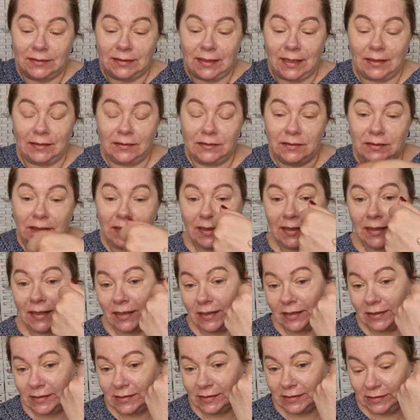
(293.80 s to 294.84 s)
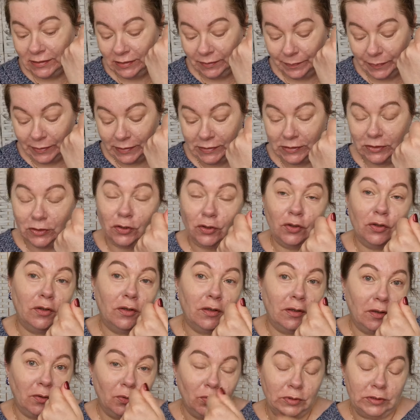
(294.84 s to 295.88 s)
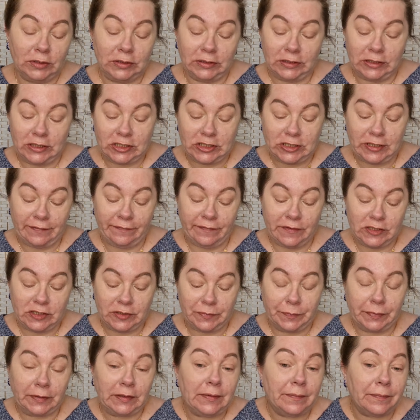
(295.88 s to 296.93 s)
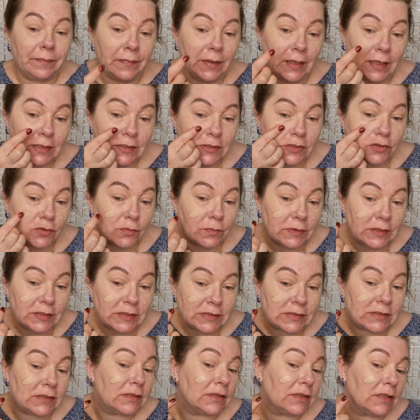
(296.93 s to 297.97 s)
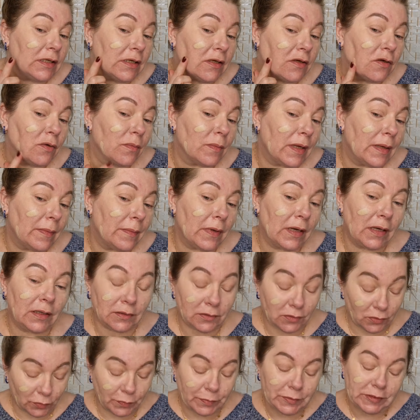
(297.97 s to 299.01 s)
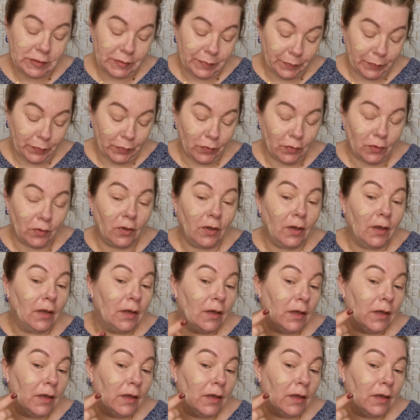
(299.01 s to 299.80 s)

teinte ci parce que l'autre que j'avais, j'ai pris médium et c'était quand même un tout petit peu